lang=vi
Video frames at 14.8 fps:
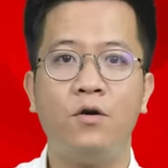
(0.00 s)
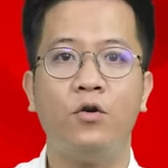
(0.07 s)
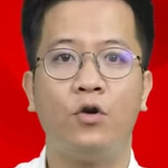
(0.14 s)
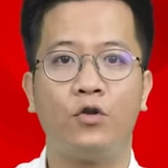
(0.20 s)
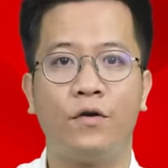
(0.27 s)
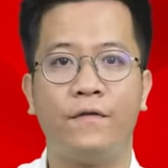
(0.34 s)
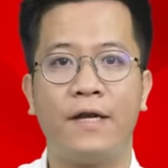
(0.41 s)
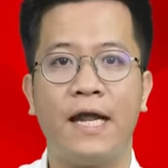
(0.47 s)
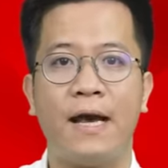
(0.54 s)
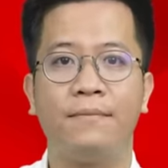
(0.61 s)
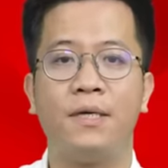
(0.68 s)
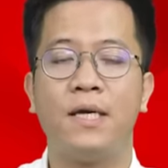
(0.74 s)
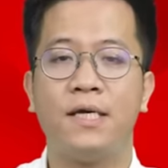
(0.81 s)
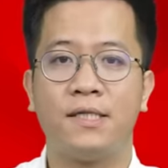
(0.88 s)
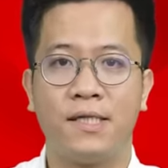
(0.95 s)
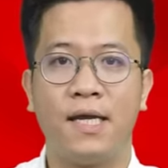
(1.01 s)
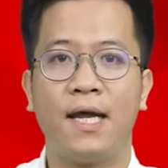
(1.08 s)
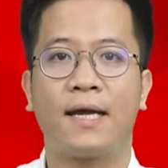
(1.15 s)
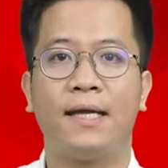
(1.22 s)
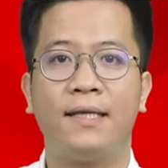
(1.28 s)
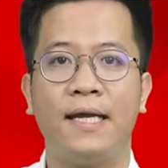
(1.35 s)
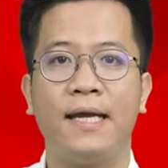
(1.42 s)
của đội tuyển Việt Nam sẽ
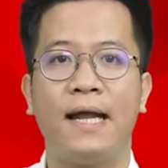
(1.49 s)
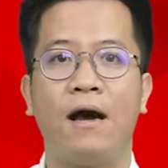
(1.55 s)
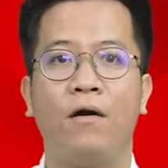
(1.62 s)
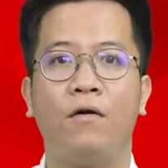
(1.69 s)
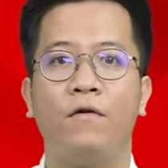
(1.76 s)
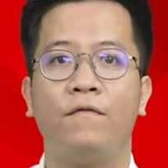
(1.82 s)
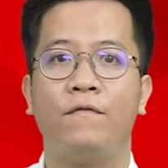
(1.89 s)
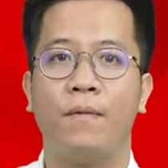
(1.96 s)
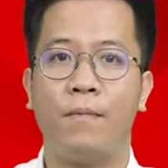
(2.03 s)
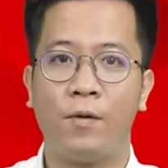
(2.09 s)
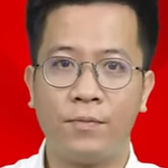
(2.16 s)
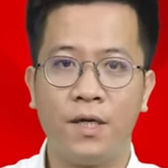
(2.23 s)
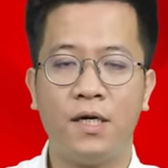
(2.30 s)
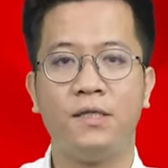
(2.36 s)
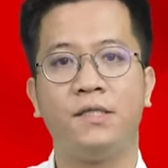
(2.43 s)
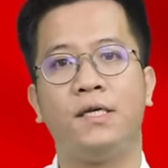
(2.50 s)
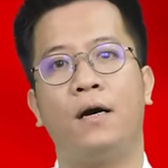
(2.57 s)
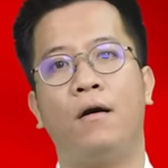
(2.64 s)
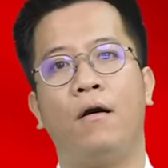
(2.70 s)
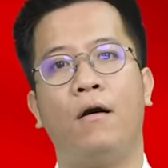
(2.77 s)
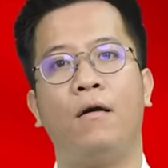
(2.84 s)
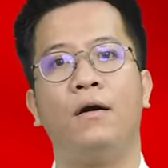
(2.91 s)
là cái tên nào và mong đợi gì
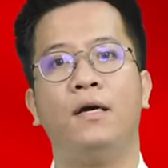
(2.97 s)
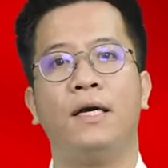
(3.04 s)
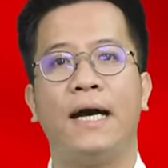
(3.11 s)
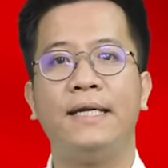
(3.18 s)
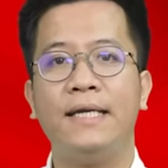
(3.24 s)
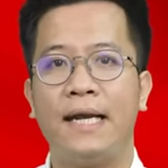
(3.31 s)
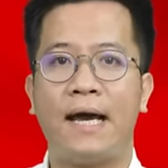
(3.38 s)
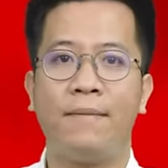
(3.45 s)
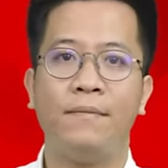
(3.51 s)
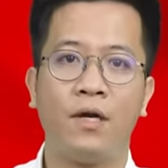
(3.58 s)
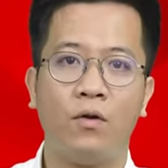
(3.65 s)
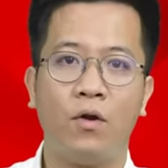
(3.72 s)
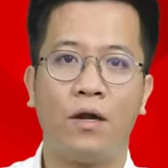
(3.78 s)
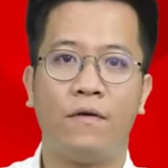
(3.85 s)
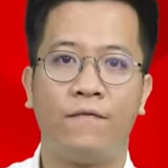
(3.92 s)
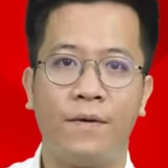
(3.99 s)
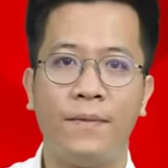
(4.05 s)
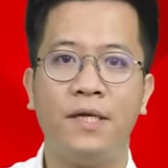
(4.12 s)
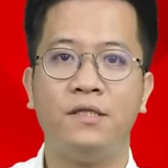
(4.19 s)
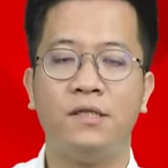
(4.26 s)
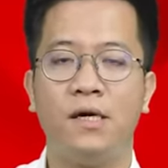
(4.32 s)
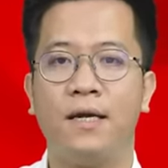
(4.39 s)
ở họ? Hãy để lại bình luận ở phía
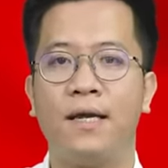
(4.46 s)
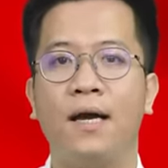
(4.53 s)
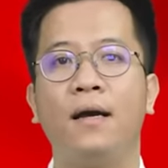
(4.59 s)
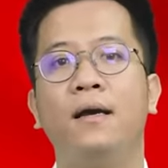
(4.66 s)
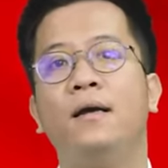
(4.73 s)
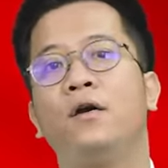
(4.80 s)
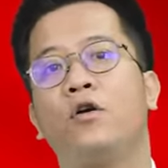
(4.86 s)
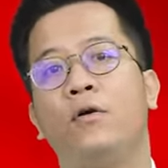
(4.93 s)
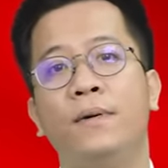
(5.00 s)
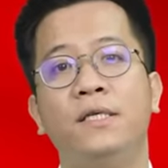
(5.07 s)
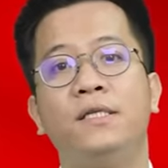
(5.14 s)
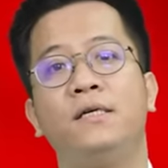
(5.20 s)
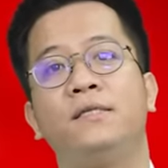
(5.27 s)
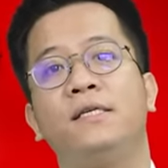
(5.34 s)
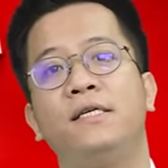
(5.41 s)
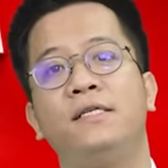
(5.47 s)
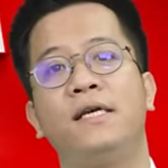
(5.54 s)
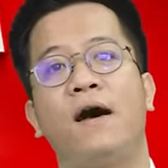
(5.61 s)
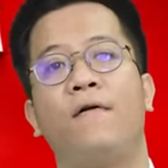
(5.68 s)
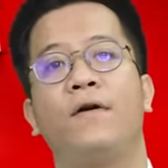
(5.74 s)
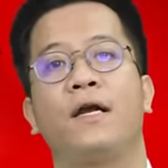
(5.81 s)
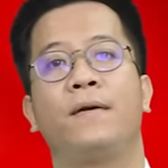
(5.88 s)
bên dưới nhé. Còn bây giờ xin
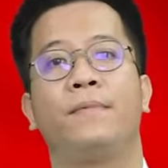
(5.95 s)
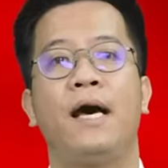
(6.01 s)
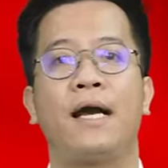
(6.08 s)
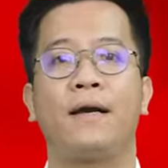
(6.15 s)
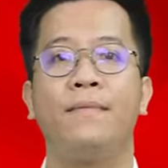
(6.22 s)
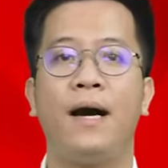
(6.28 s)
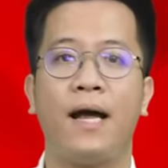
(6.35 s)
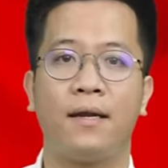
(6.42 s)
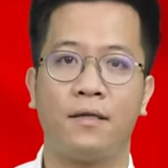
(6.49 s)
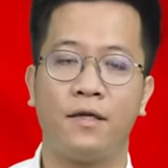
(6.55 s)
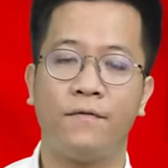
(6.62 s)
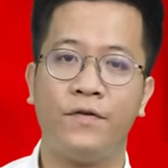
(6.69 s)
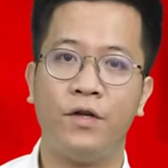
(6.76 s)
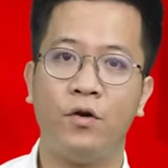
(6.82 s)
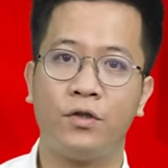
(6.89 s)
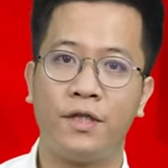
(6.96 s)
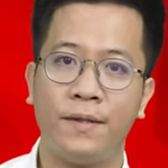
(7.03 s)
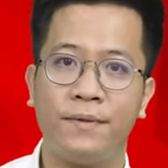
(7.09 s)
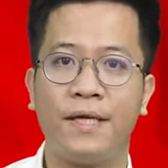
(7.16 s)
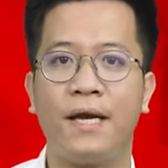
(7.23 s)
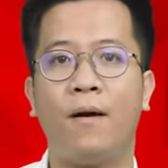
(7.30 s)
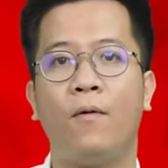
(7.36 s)
chào và hẹn gặp lại các bạn ở những video
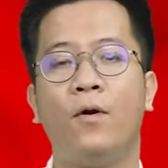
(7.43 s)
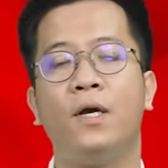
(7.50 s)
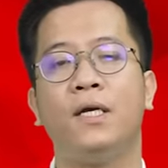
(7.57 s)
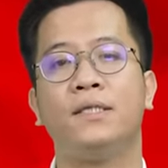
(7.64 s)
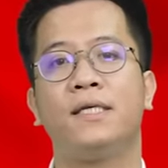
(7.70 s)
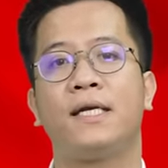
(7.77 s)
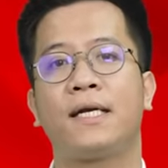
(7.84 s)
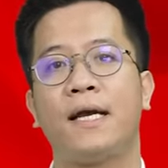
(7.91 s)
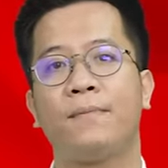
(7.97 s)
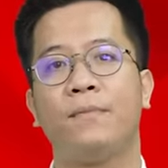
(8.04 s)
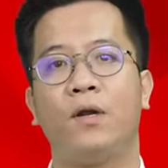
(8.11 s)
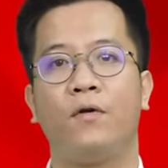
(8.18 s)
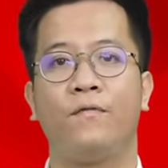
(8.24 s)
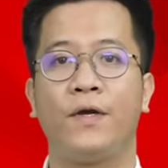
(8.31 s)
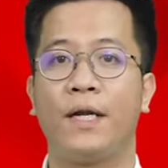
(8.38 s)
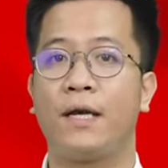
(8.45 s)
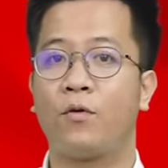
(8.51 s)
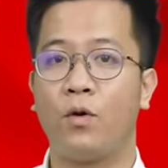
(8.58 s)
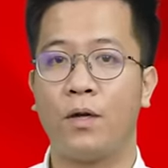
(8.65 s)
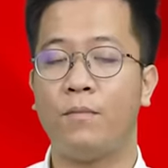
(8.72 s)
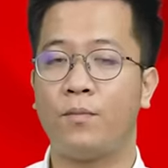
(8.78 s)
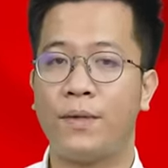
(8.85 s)
tiếp theo trên kênh BLV Anh
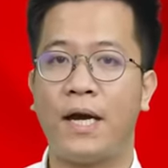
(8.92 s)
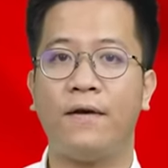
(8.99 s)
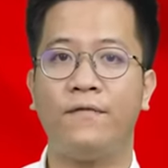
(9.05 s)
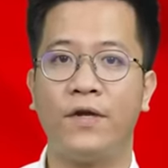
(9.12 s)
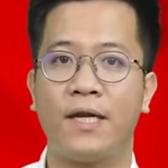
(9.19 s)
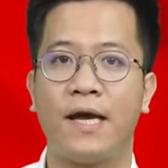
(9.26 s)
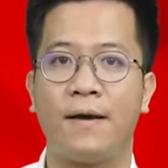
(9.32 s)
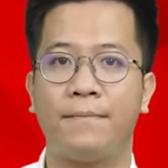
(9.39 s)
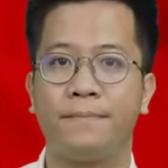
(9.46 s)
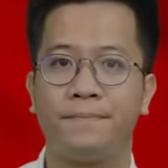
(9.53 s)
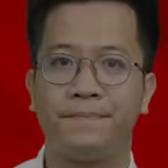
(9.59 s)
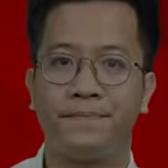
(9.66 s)
Quân bóng đá Việt Nam.